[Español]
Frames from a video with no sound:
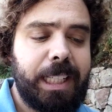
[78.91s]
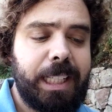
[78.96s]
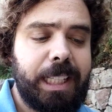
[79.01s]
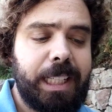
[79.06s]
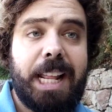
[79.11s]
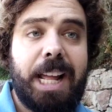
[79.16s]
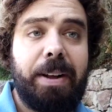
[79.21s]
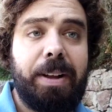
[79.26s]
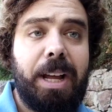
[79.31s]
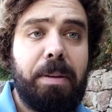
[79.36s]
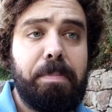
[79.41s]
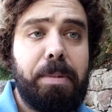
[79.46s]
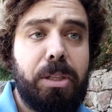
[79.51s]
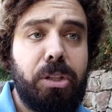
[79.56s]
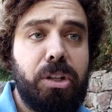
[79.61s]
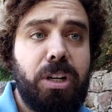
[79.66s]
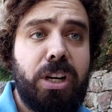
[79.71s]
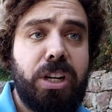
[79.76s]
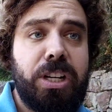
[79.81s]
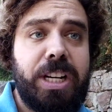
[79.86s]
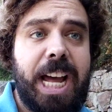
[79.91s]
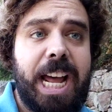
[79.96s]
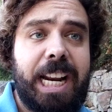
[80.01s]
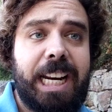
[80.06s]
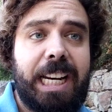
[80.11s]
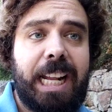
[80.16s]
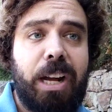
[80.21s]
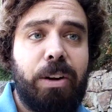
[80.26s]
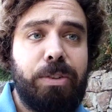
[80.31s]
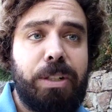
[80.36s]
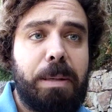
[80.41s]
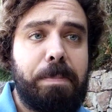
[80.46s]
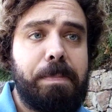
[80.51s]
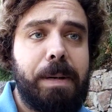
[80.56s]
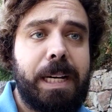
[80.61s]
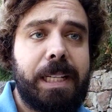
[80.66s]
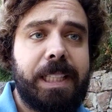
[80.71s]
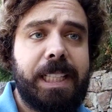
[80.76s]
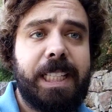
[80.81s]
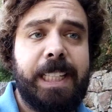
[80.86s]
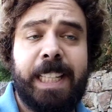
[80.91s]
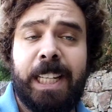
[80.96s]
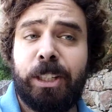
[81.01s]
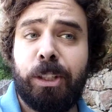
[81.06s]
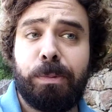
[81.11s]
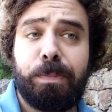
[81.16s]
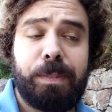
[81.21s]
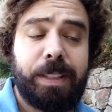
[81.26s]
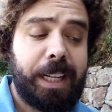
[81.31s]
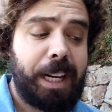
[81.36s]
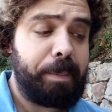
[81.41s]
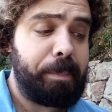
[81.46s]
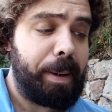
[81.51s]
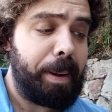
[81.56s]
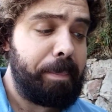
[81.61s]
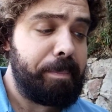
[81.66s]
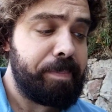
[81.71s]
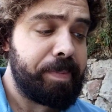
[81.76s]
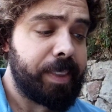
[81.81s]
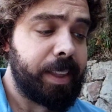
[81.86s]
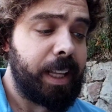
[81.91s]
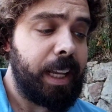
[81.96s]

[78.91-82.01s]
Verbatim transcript: cada capítulo narra una parte de esa subtrama,